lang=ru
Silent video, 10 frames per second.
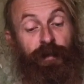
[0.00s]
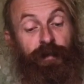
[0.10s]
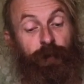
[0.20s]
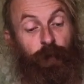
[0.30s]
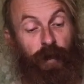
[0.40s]

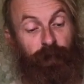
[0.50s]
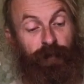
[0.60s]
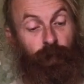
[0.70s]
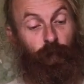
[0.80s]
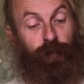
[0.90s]

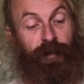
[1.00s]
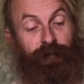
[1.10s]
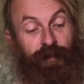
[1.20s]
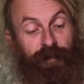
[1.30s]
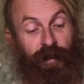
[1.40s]
«Неправда, мол,
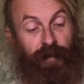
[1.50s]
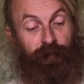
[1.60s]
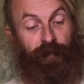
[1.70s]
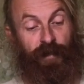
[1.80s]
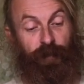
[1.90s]
клевета,
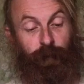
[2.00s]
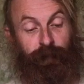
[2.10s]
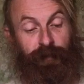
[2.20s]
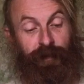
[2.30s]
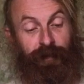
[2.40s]
ваше
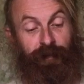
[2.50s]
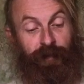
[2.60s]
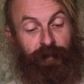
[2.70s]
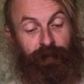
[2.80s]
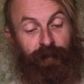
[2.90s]

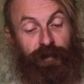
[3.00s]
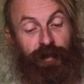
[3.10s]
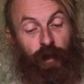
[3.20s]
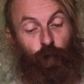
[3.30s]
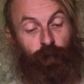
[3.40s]
превосходительство,
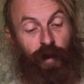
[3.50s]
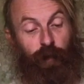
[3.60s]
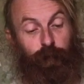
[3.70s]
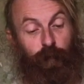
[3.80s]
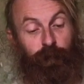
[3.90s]
никакого
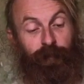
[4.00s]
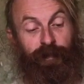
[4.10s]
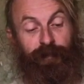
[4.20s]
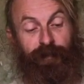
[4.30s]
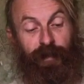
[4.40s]
Обломова
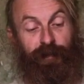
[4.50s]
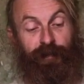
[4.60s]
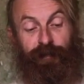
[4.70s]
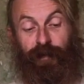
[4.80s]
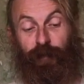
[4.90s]
и знать не
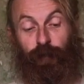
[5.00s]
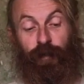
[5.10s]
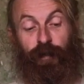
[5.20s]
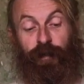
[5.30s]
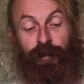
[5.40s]
знаю.
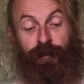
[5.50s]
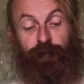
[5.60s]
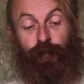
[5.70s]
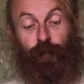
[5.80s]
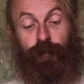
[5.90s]
Это
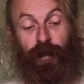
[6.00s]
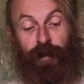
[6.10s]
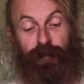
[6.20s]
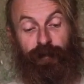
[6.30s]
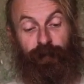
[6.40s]
все
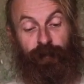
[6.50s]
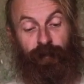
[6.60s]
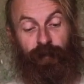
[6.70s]
Тарантьев.